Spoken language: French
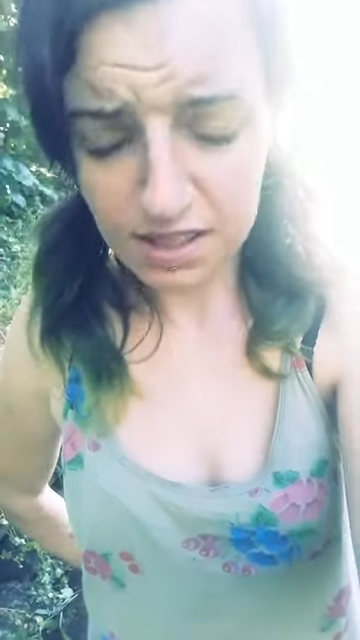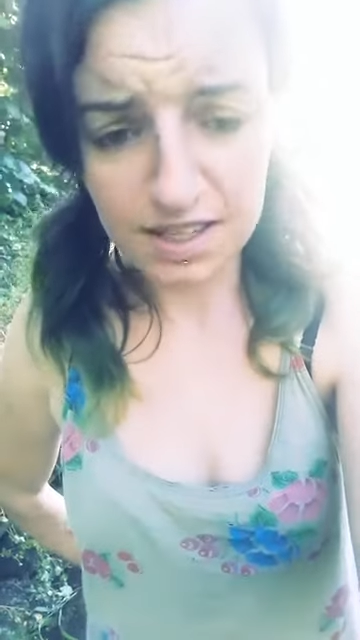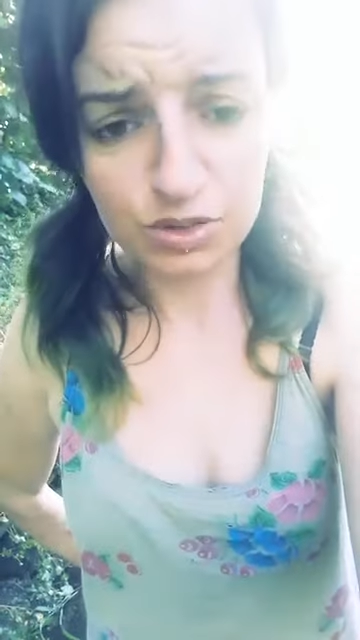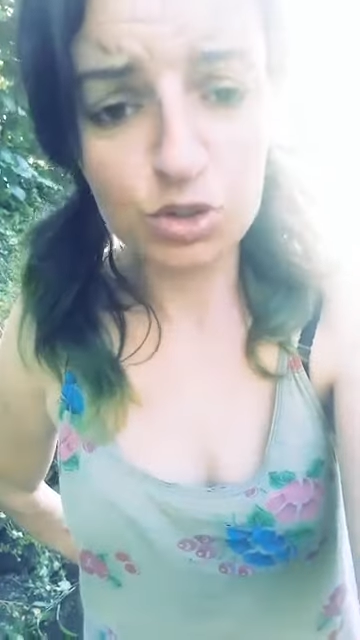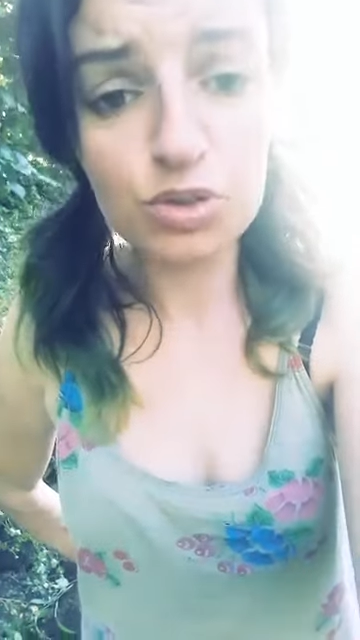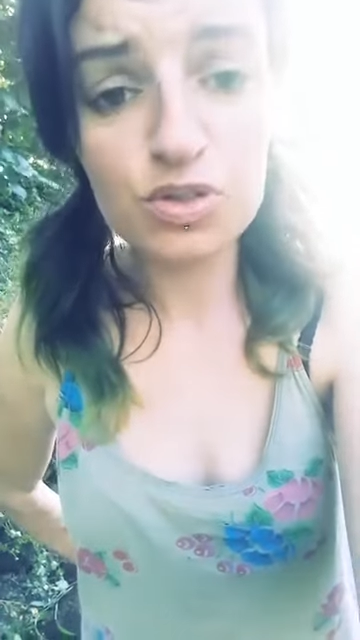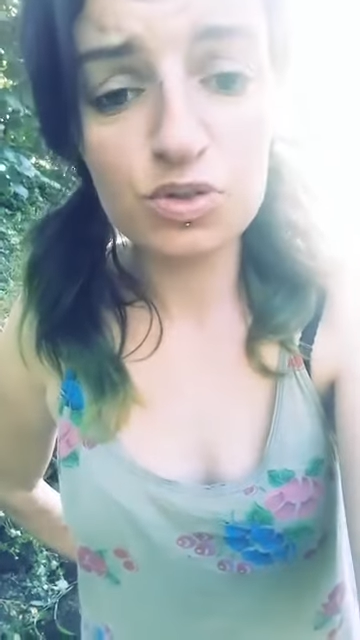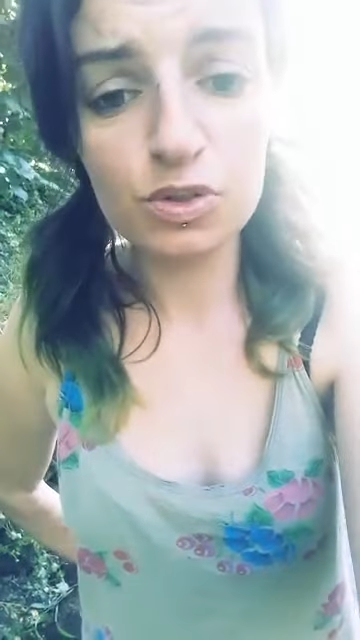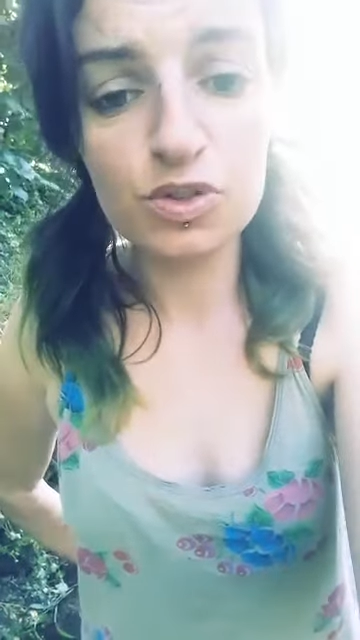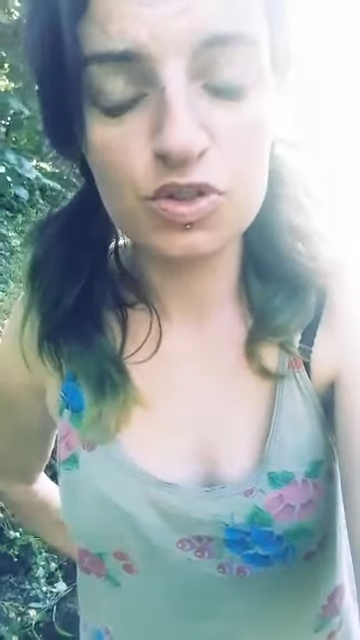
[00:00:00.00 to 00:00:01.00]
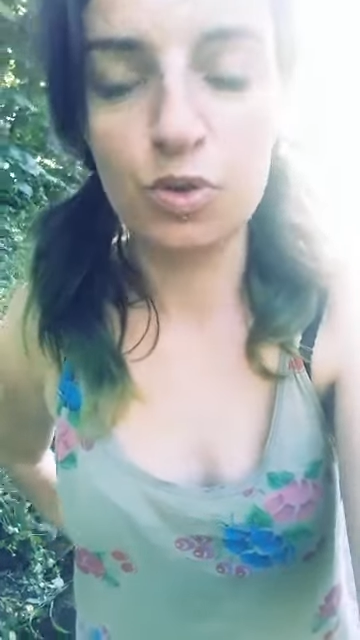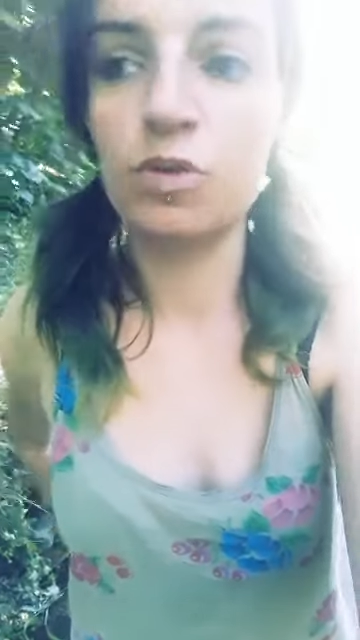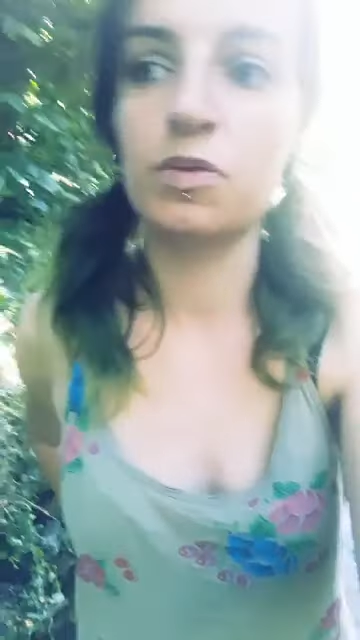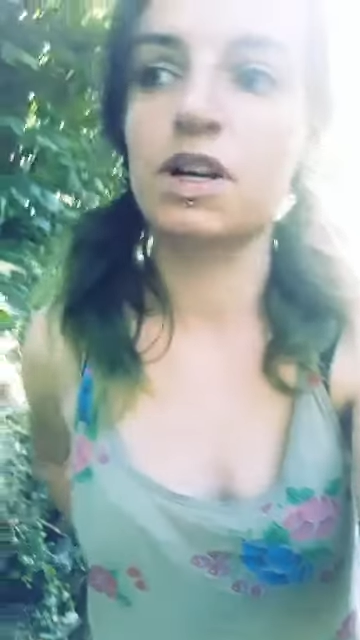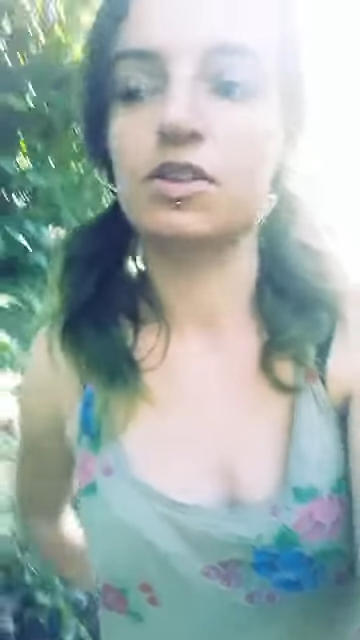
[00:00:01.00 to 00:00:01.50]
il y a d'autres
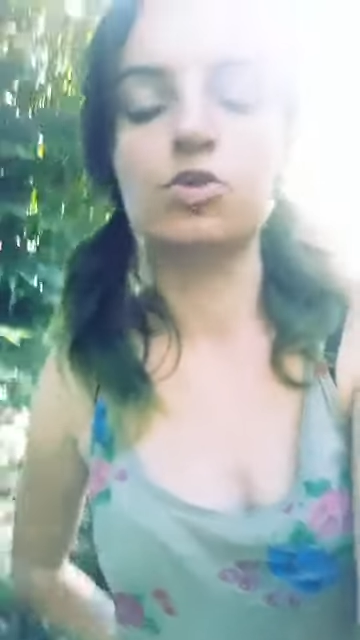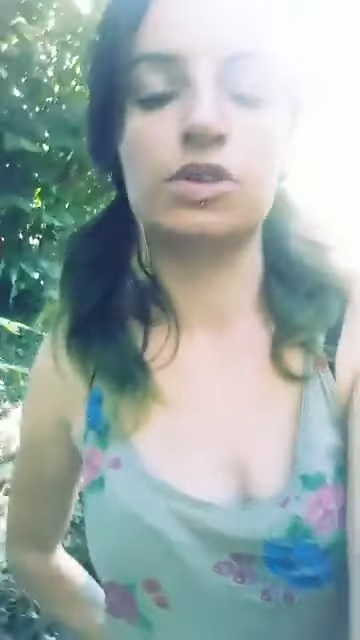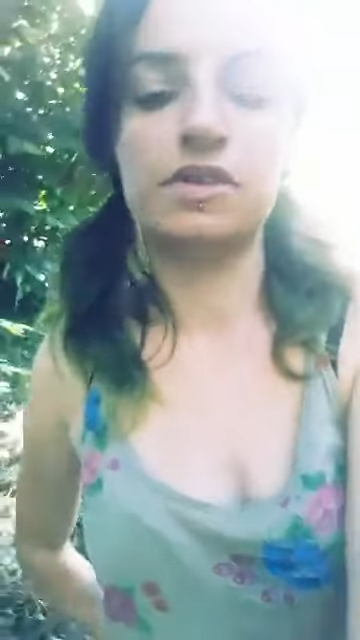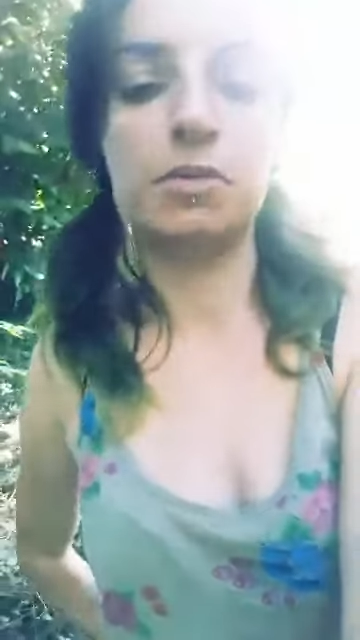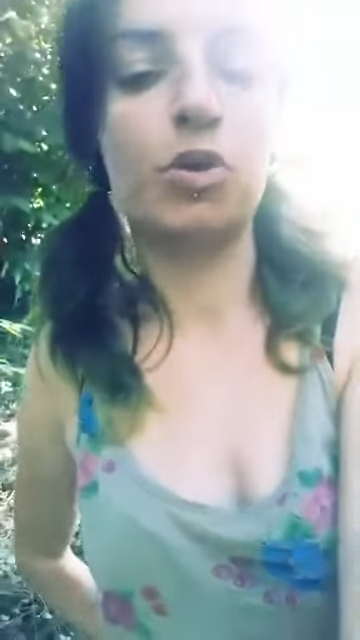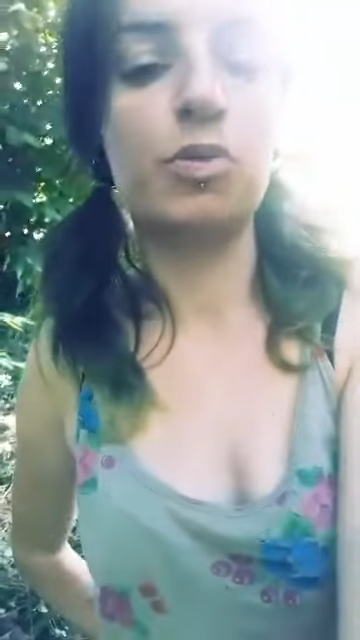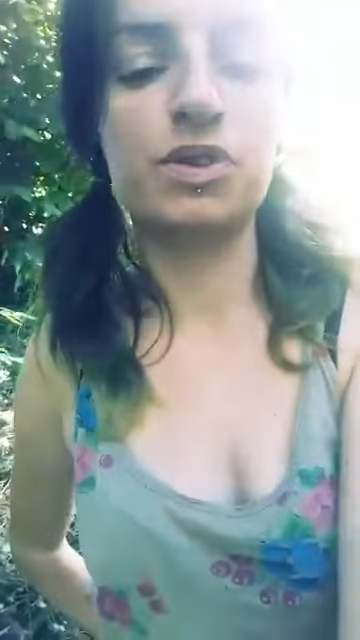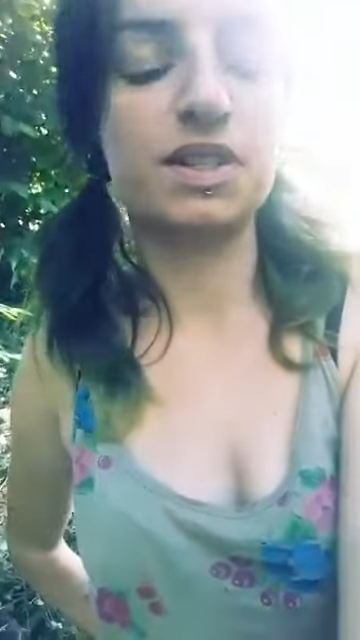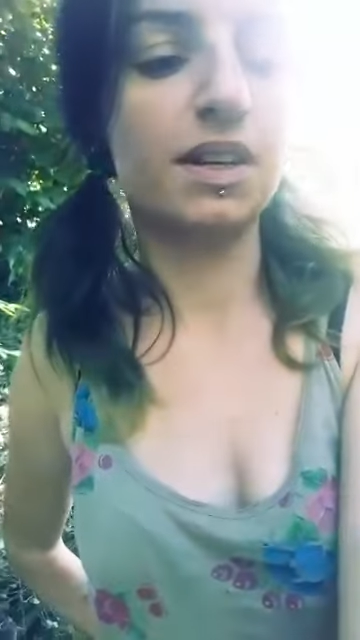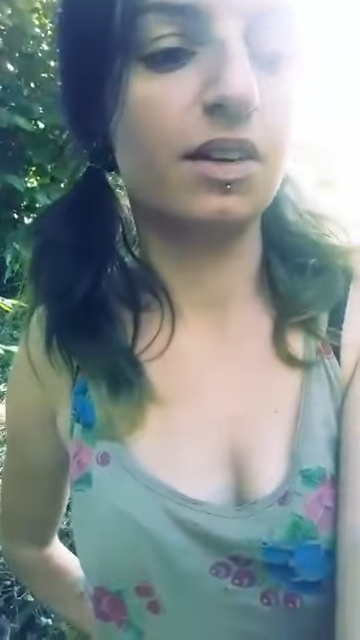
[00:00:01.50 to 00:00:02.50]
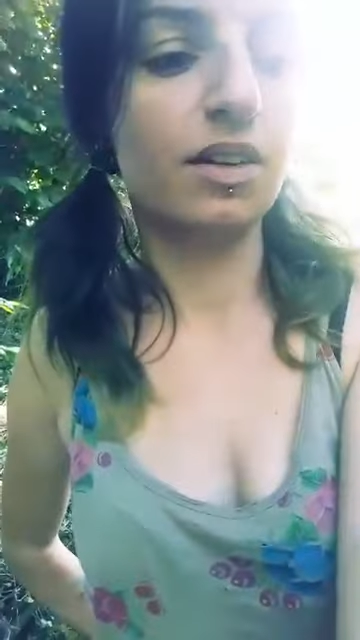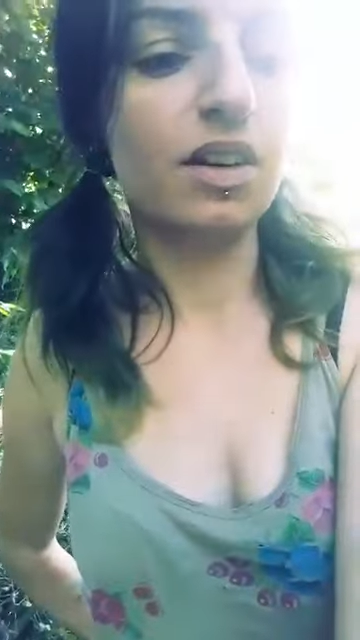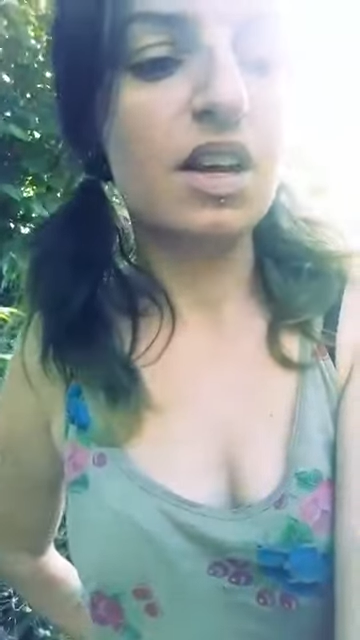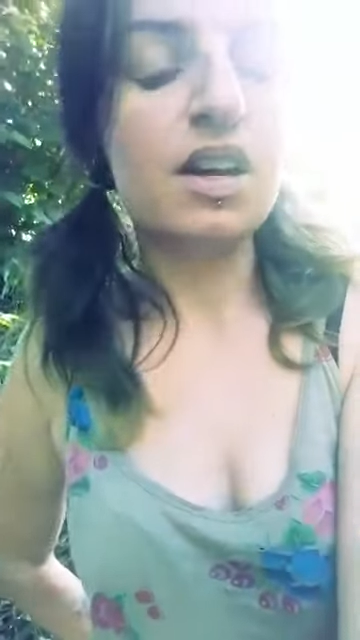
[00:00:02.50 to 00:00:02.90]
solutions. Voilà, nous, on avait proposé euh,